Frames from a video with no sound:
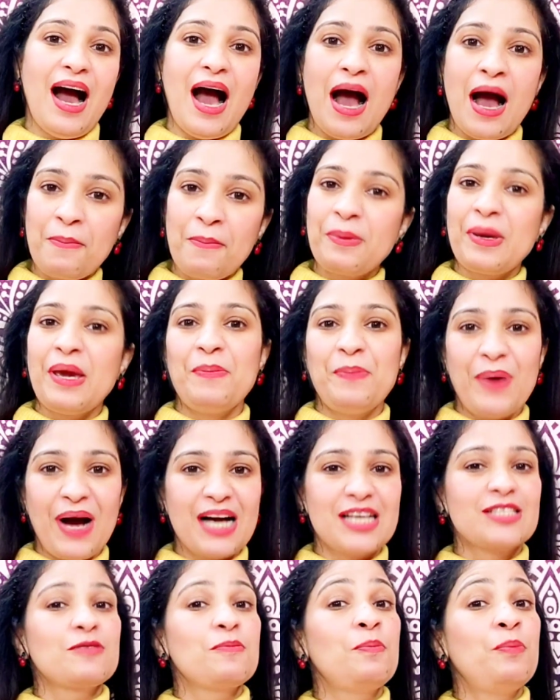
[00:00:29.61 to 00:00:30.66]
आपके
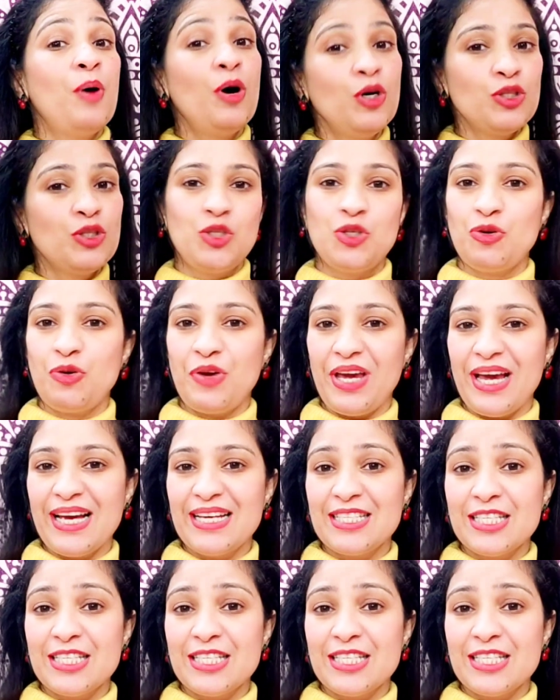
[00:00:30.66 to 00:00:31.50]
पास पहुंच चुके हैं